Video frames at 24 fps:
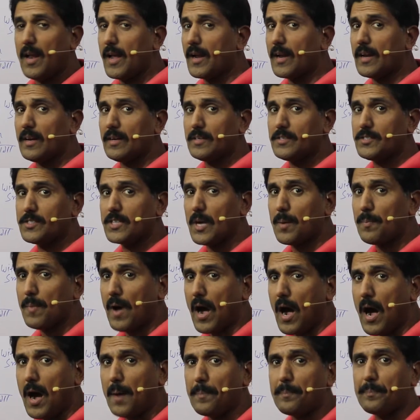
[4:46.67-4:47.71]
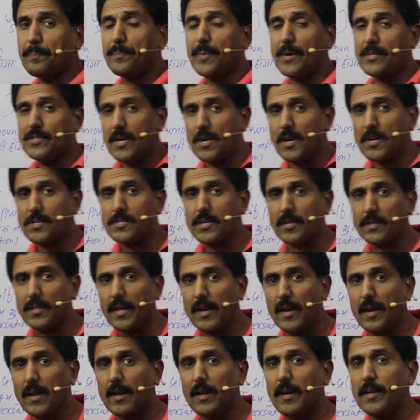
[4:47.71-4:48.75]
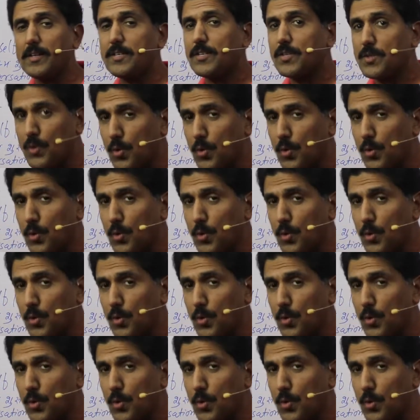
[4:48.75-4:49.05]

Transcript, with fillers: लेकिन जब आप प्रेजेंटेशन देने के लिए